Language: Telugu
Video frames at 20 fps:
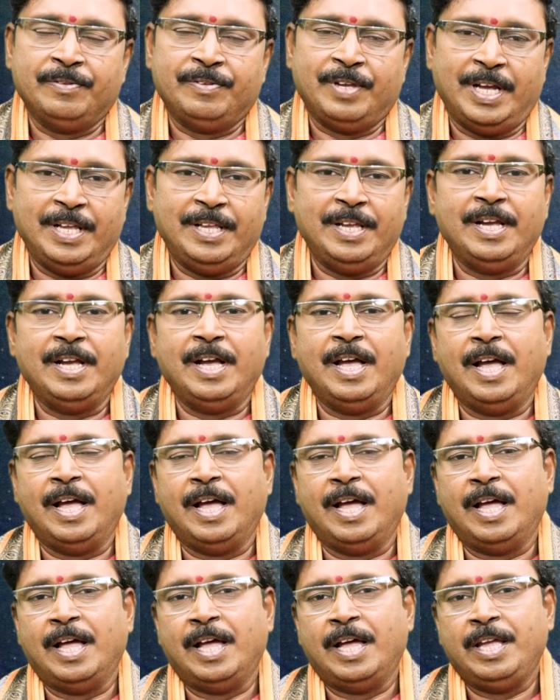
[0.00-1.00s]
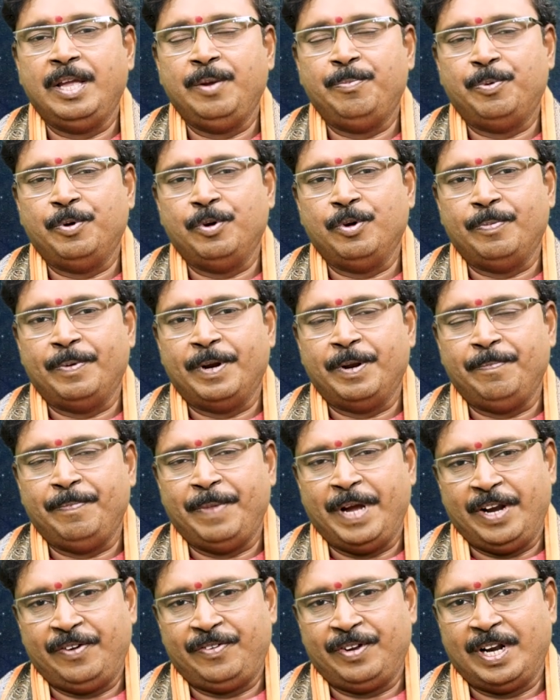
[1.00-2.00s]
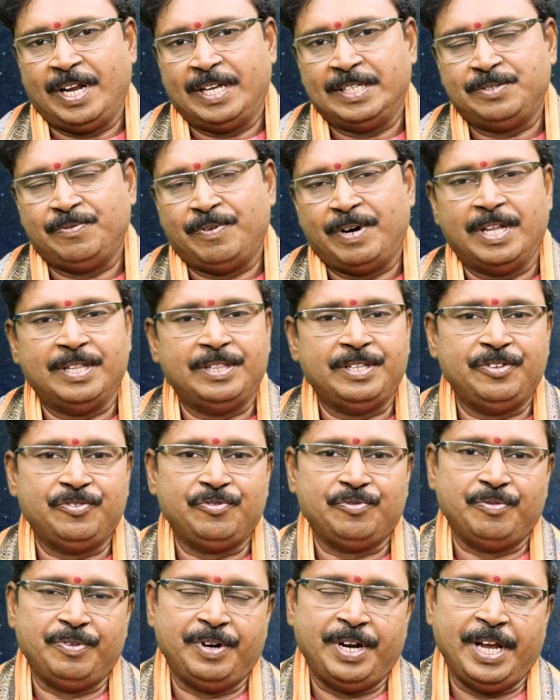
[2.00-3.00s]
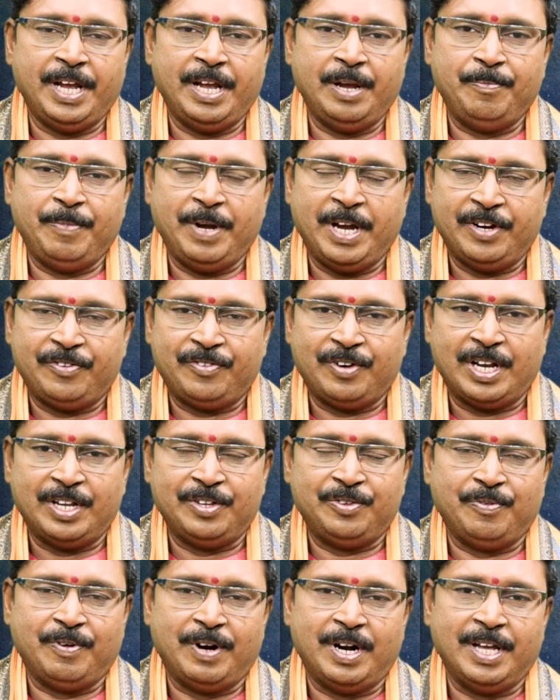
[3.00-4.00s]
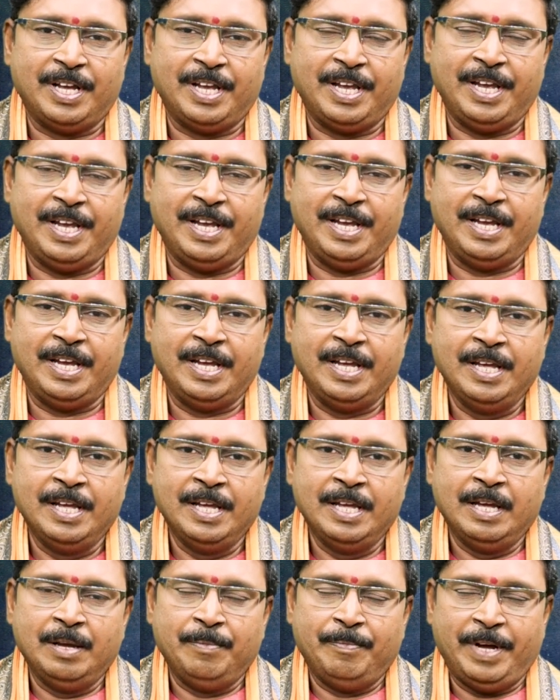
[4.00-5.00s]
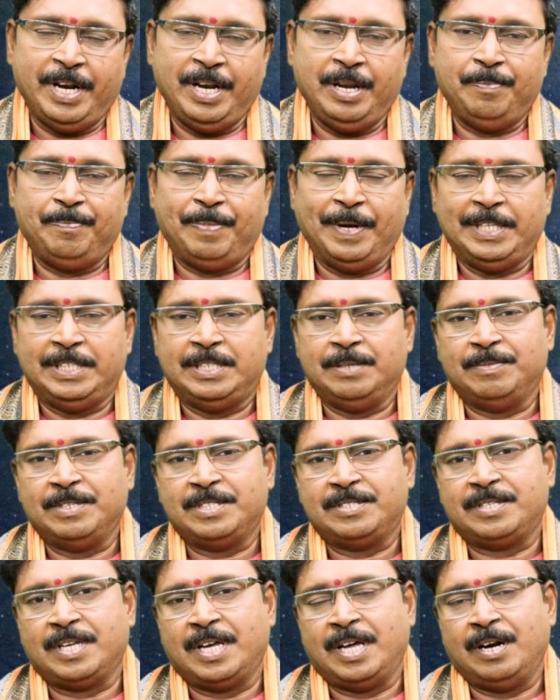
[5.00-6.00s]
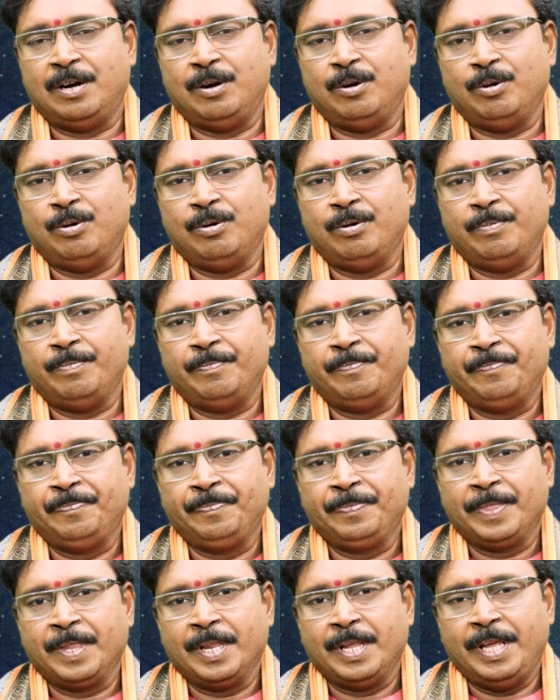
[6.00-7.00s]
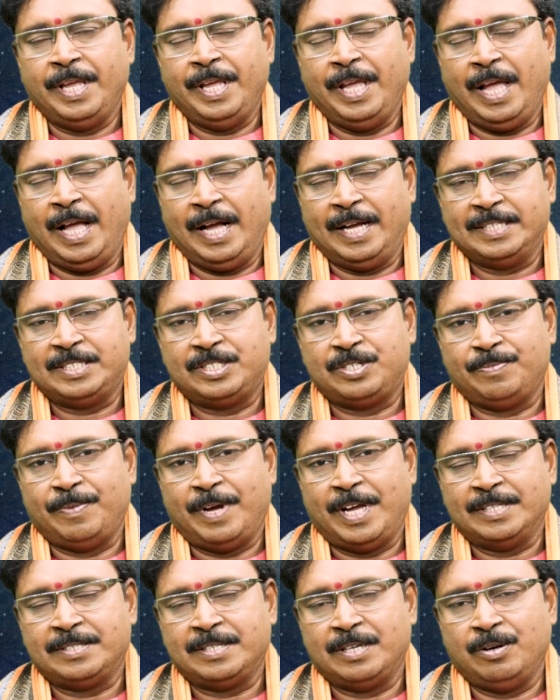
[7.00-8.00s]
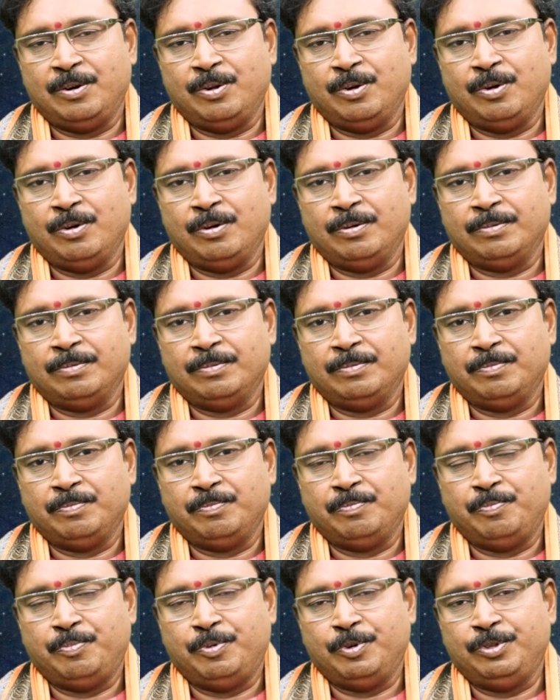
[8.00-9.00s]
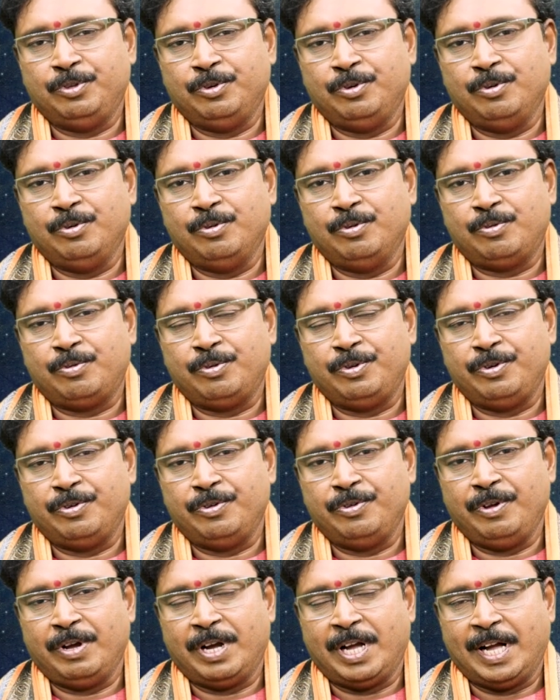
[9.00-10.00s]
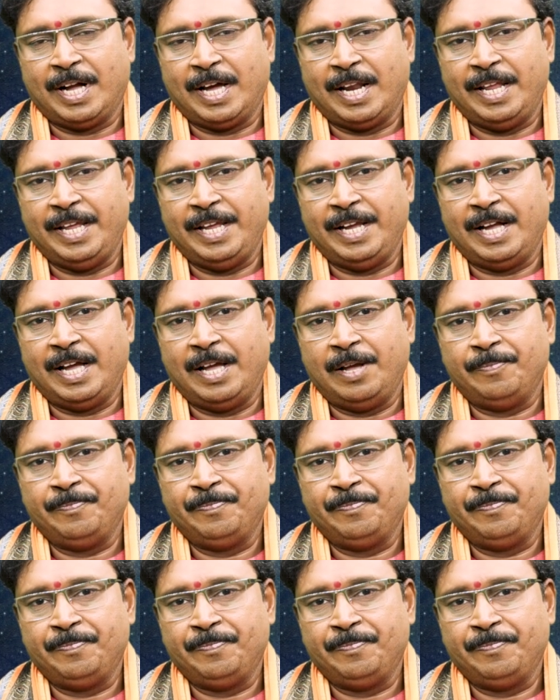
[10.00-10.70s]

సహజంగా ఇప్పుడు మనం మేషరాశి వాళ్ళని తీసుకుంటే మేషరాశి వాళ్ళకి మరి పంచమ స్థానంలో ఈ ఆగస్టు మాసంలో బుధుడు కుజుడు యొక్క కలయిక